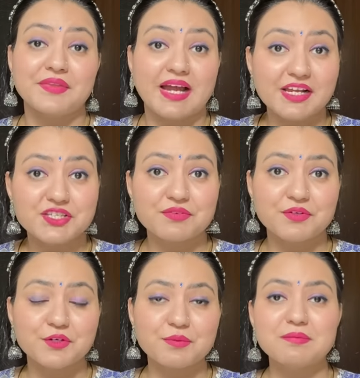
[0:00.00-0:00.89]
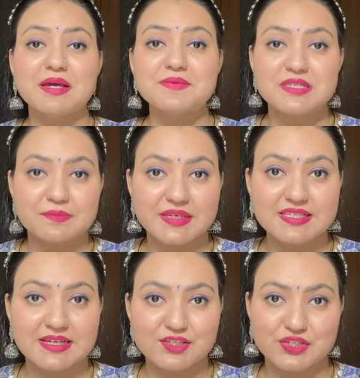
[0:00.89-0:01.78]
आज के वीडियो में मैं आप सभी के
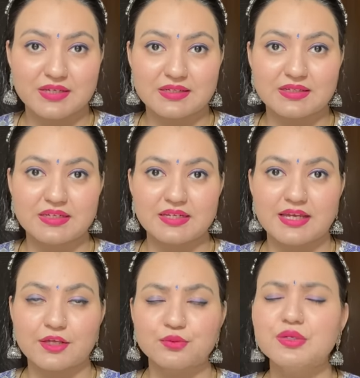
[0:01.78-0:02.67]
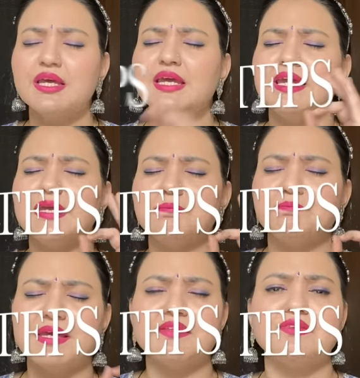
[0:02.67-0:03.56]
साथ शेयर करने के लिए आई हूं एक
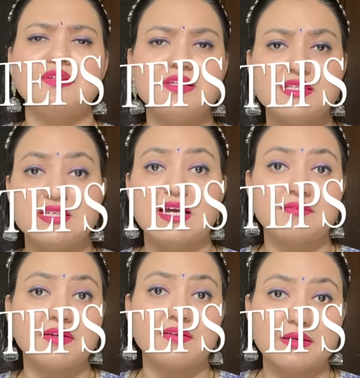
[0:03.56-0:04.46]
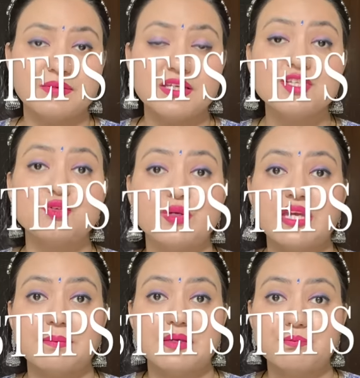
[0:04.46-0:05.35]
बेहतरीन डीआईवाई रेमेडी जो कि
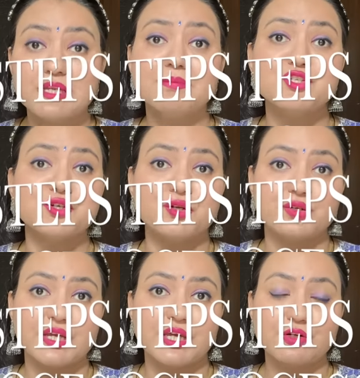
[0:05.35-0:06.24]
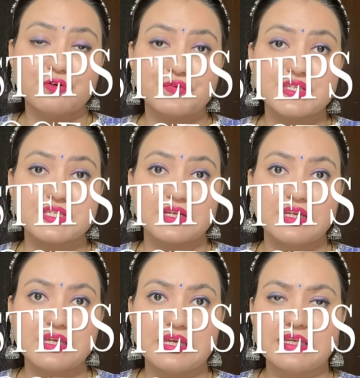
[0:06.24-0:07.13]
आपके प्री मेच्योर ग्रे हेयर को फिक्स करने
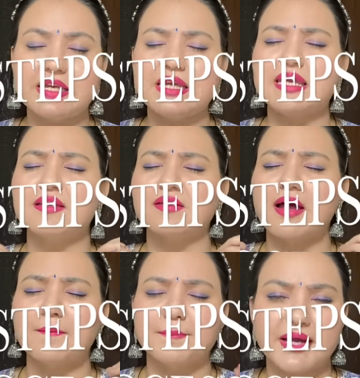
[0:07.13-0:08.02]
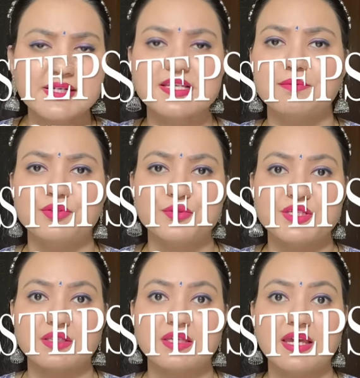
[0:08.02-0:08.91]
के लिए एक रामबाण साबित हो
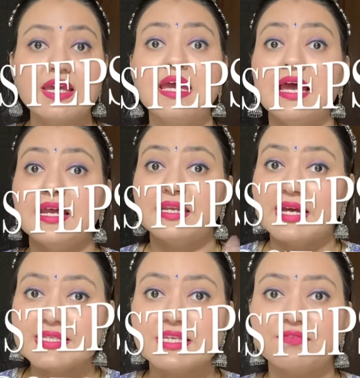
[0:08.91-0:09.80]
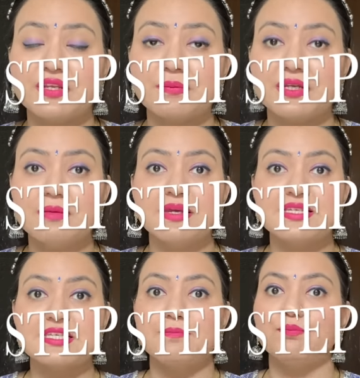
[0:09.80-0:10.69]
सकती है ना सिर्फ रेमेडी मैं
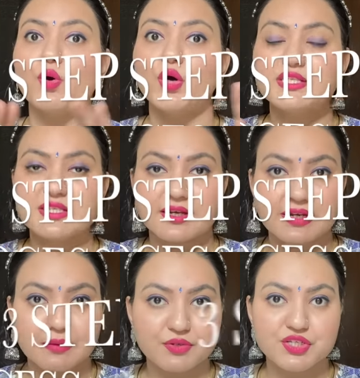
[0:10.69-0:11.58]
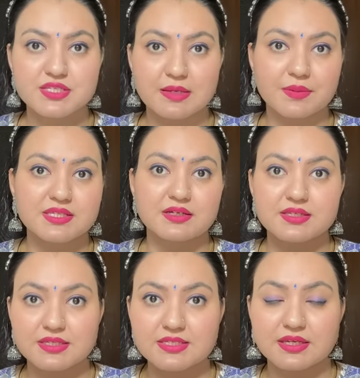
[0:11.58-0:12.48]
इसके बहुत सारे डायमेंशन आपके साथ
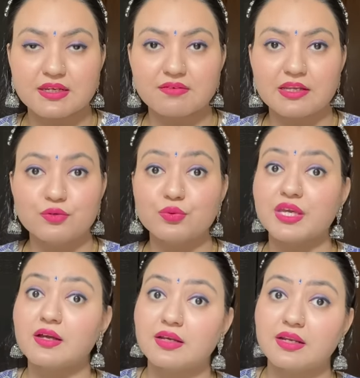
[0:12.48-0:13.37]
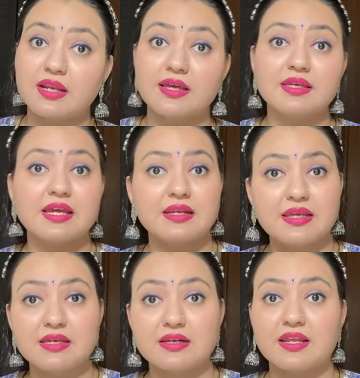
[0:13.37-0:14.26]
डिस्कस करने वाली हूं क्या करना है क्या नहीं
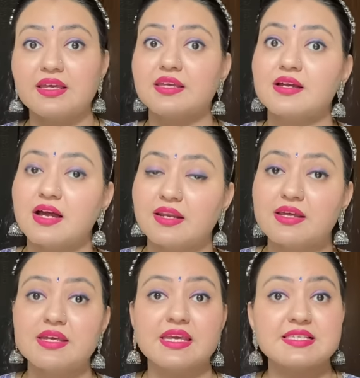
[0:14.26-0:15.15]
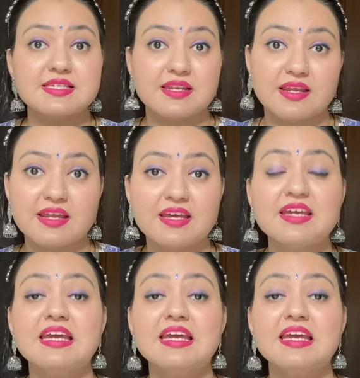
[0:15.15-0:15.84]
करना है क्या खाना है कैसे रहना है